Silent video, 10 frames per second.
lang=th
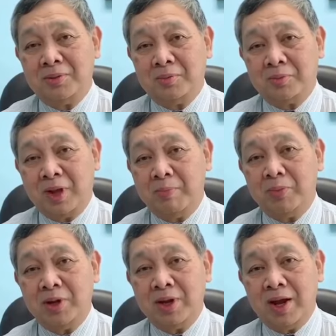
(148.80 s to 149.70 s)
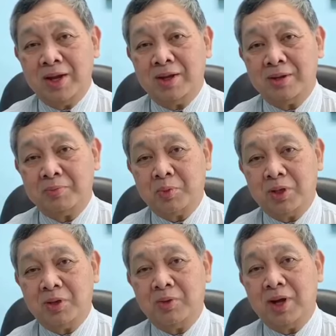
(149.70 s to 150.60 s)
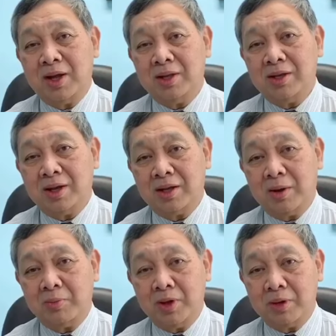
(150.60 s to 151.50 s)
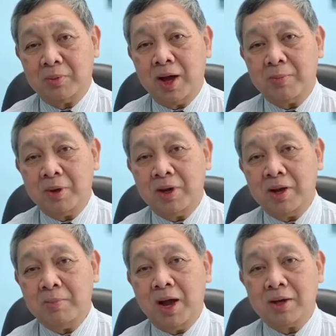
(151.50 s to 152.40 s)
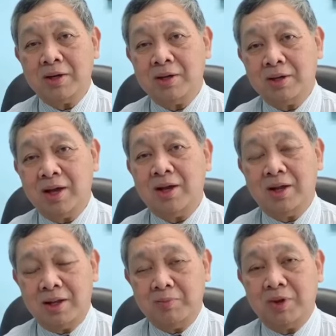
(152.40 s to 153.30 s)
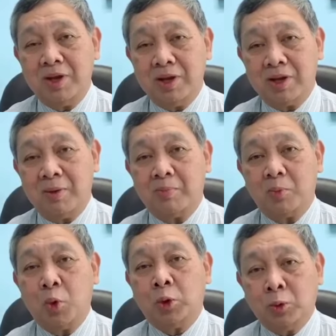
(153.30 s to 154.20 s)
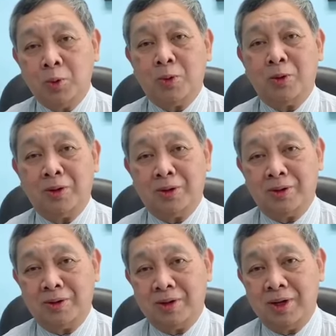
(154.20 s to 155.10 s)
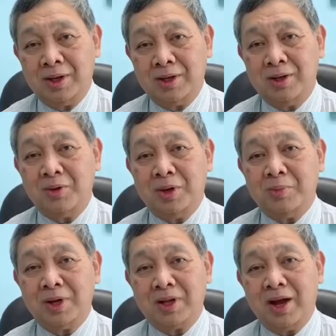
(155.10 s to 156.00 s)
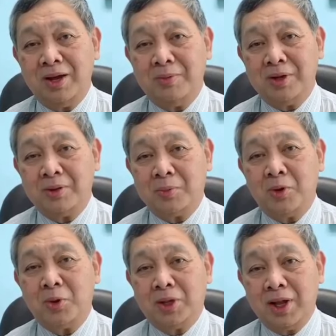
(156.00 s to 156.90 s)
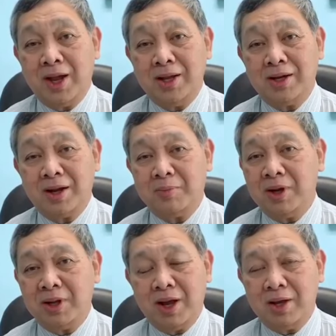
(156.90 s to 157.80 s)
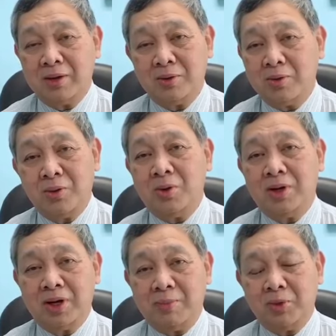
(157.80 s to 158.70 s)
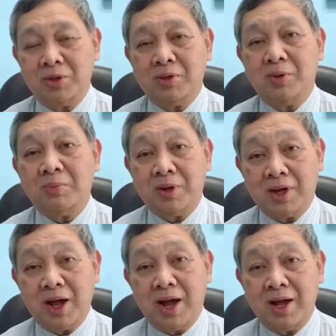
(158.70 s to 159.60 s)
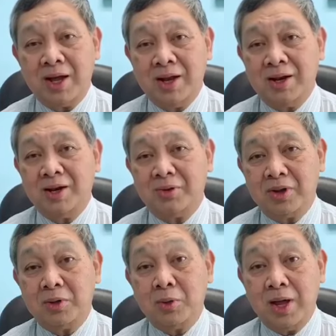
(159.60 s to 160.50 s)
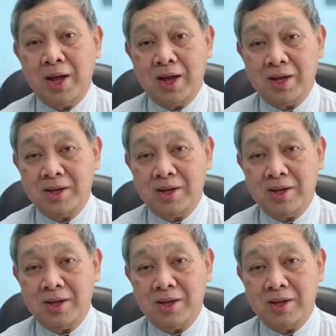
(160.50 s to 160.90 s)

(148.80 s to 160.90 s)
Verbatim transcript: ทำที่ไหนพอถึงเวลาที่จะทำศักยภาพให้ได้มากขึ้น ให้ได้เต็มที่กับคนทุกคนที่อยู่ในเมืองไทย ไม่ใช่เพราะคนไทยนะครับทั้งไทยทุกคนนะครับ ทุกชีวิตมีค่า เราจะดูแลให้